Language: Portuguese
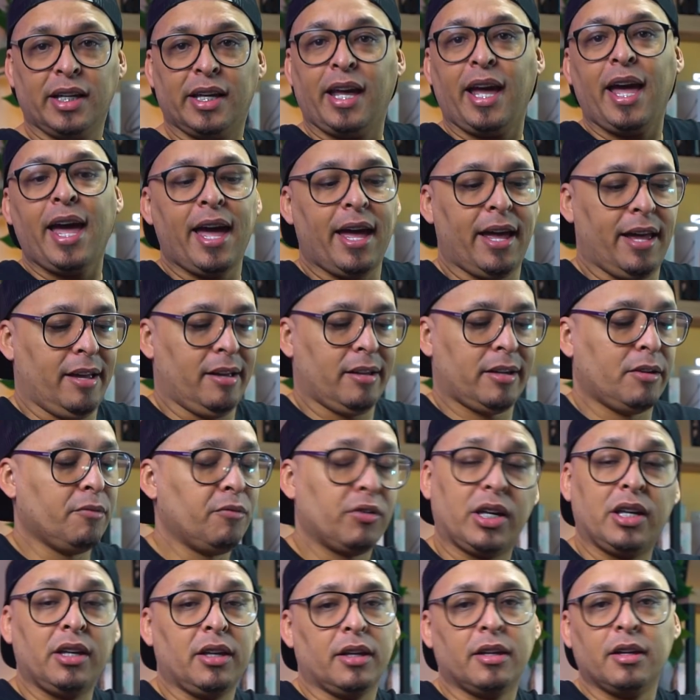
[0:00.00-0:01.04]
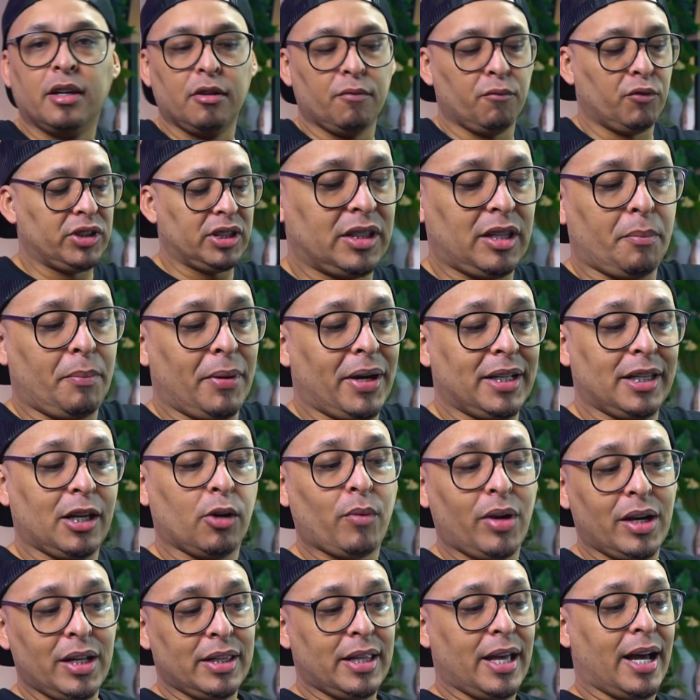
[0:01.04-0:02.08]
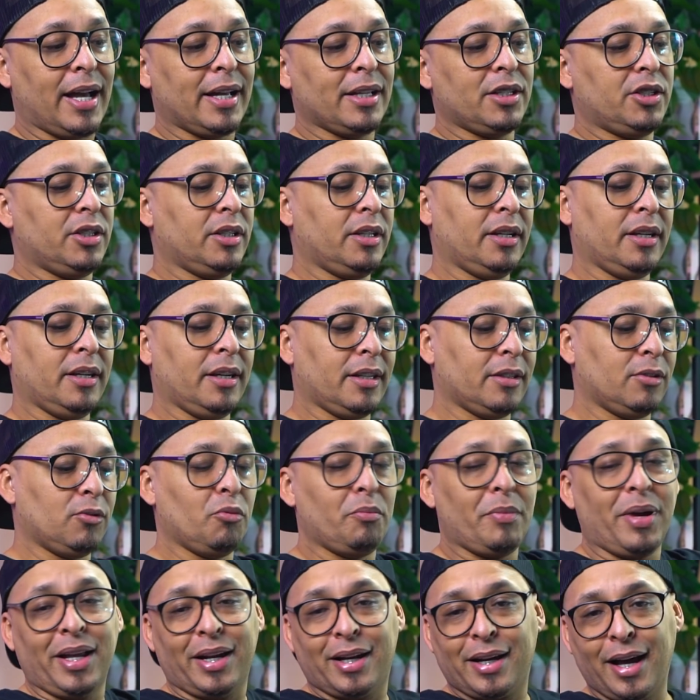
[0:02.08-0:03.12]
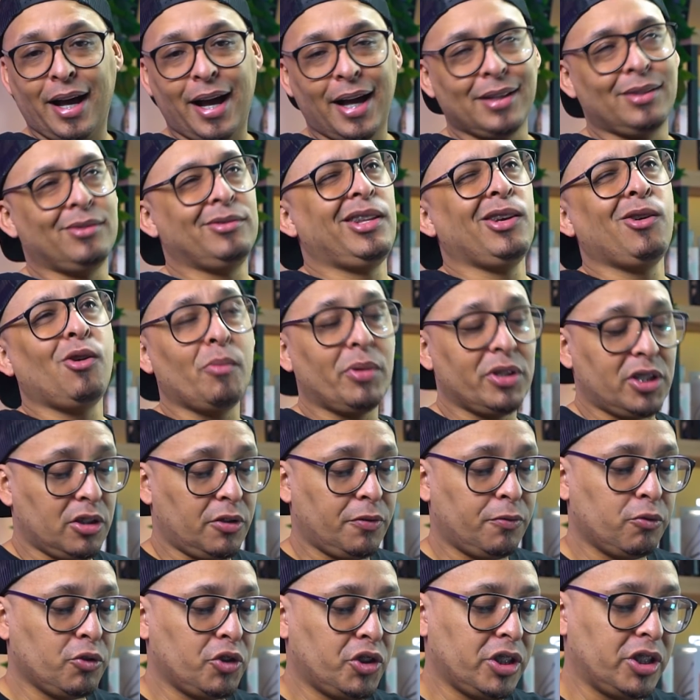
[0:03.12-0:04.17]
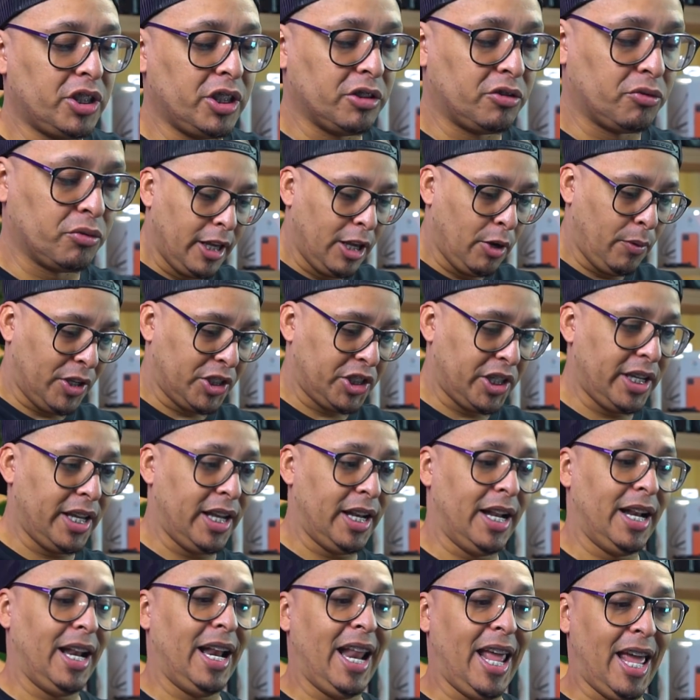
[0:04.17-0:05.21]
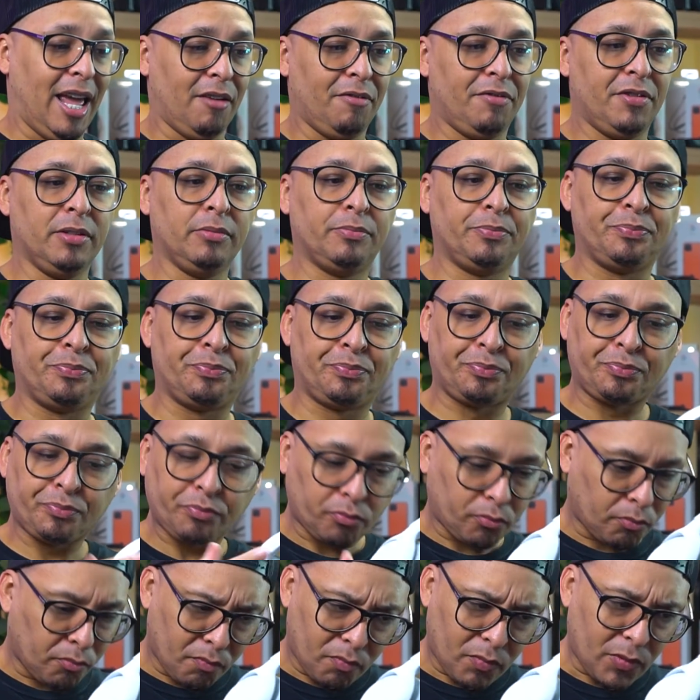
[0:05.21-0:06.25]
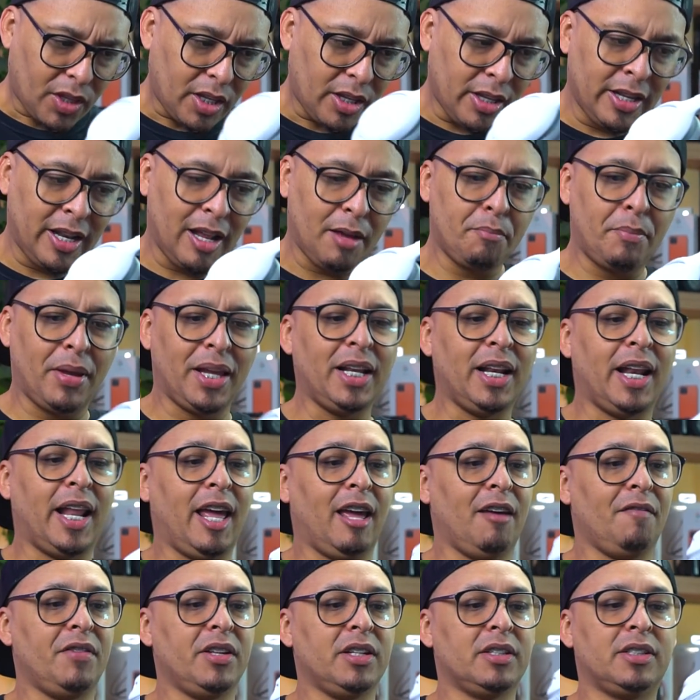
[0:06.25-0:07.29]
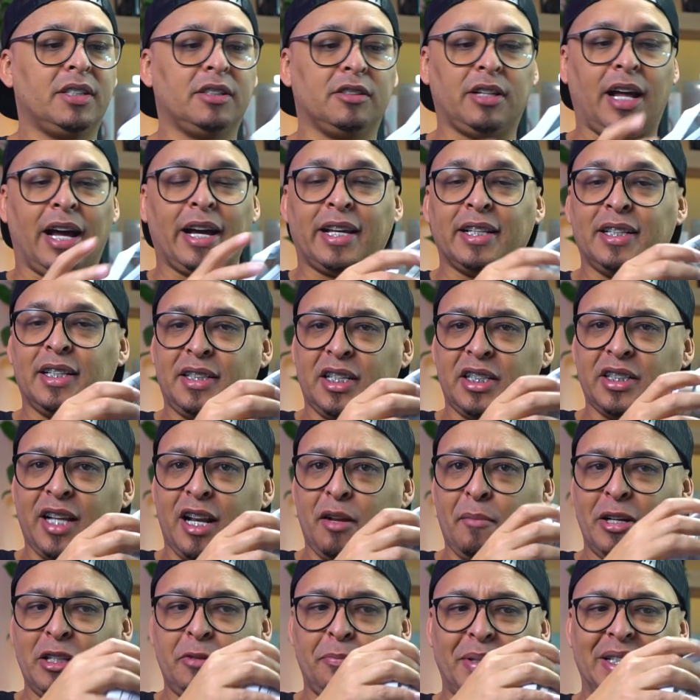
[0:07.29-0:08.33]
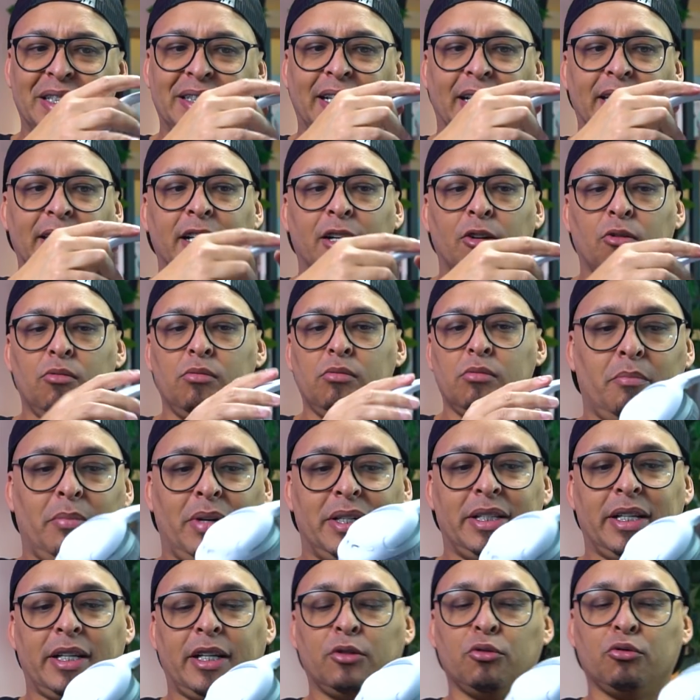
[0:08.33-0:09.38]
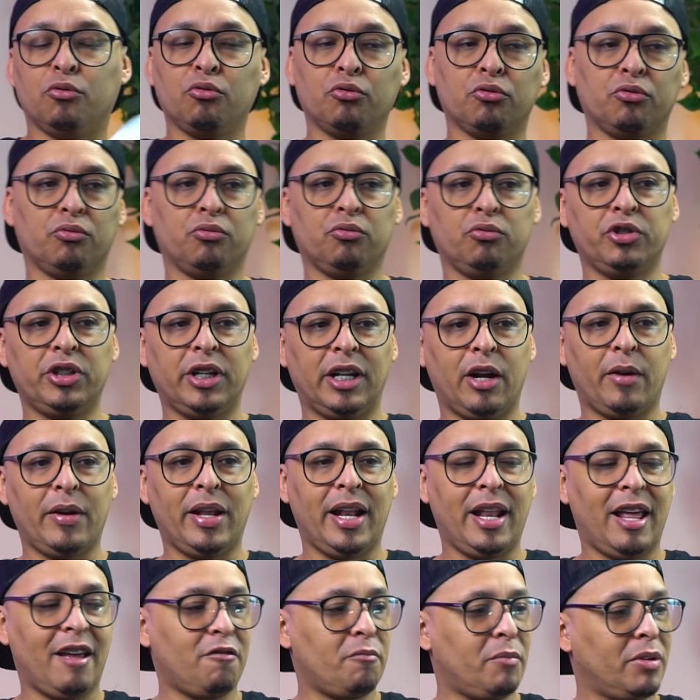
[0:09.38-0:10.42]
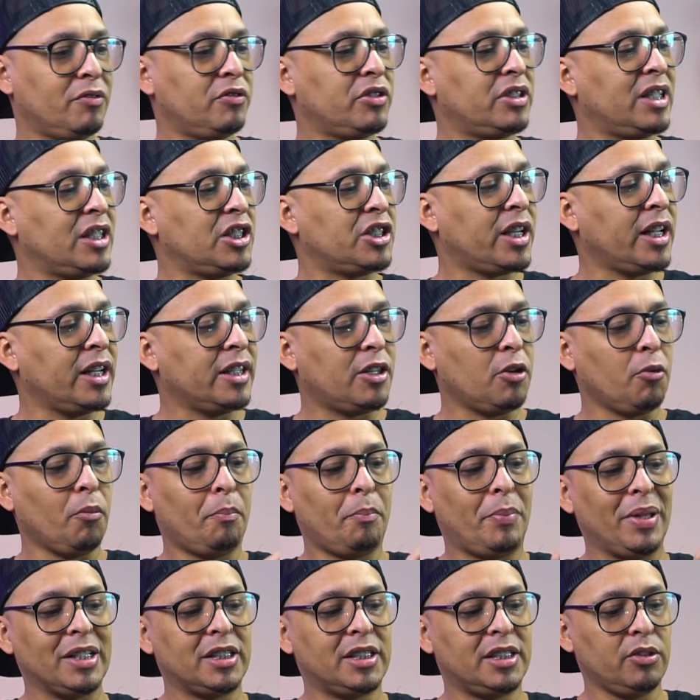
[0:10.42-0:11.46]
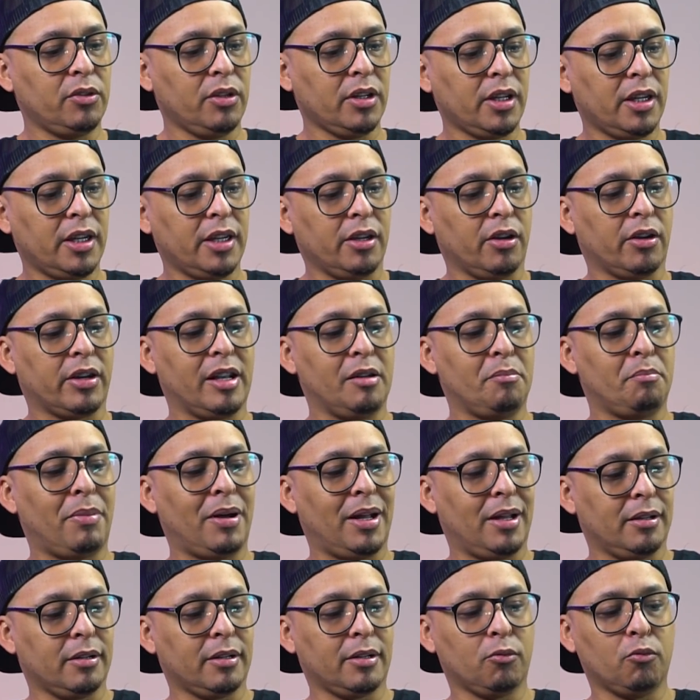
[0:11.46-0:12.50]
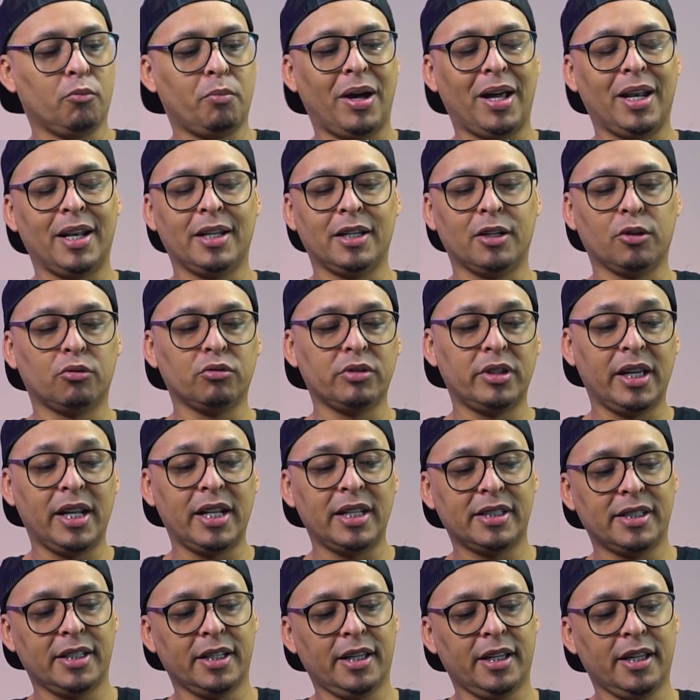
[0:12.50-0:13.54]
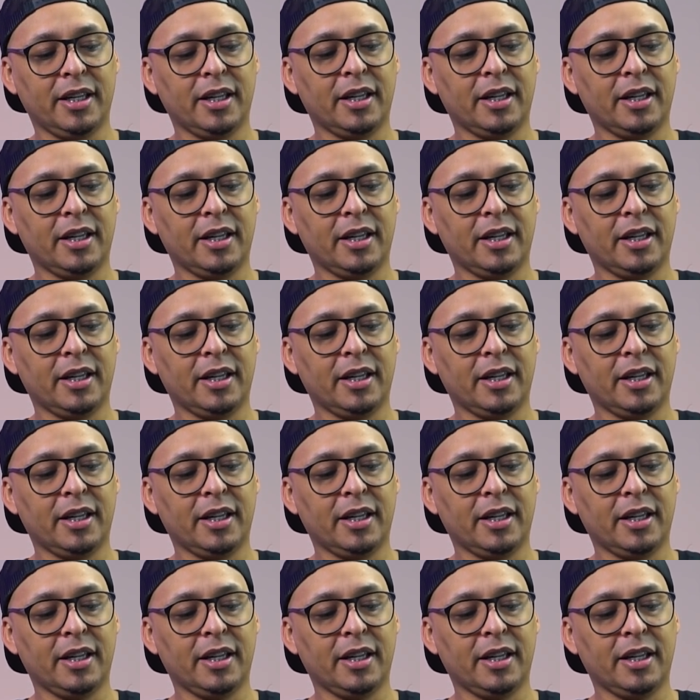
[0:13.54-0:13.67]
quer. Que, que você está pagando a qualidade do mercado, não tem como a gente fugir disso. Eu achei ele leve, ele é bem leve, assim, aqui você sente que ele é mais pesadão, mas aqui no, no geral é leve, mas você sente que ele tem um pezinho aqui, ó, aquele ba o balango dele, você,